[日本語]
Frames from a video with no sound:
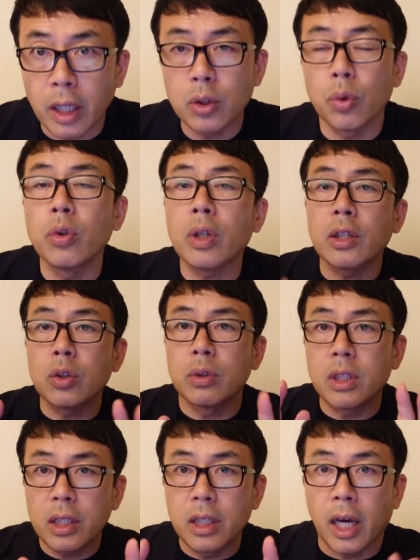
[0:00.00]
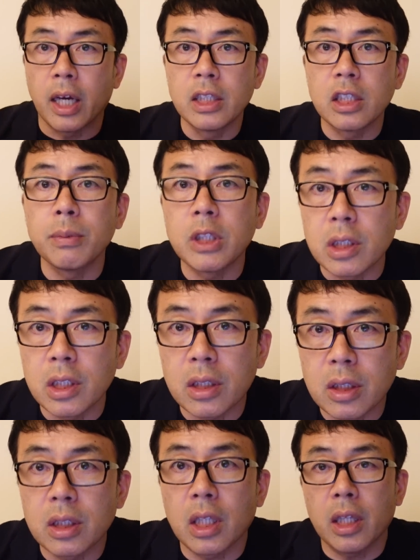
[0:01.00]
ね、そういう活動をぜひね、地道に
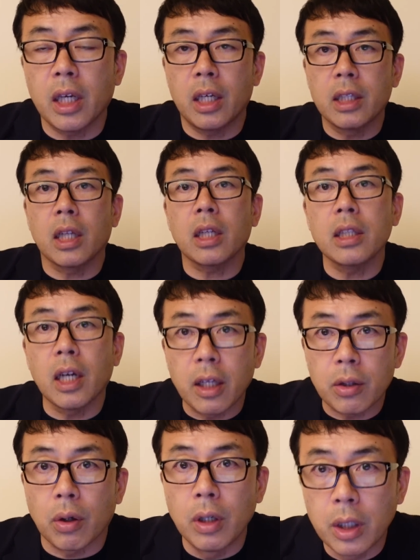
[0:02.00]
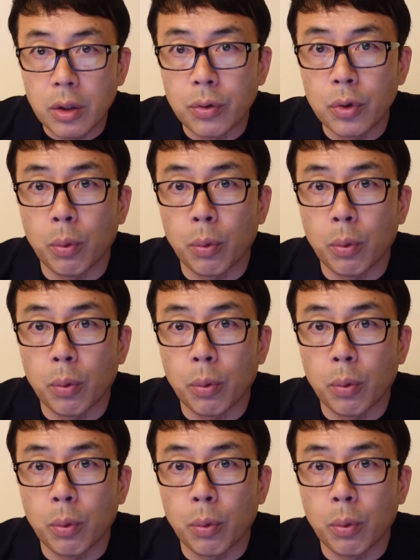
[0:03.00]
続けていただきたいなというふう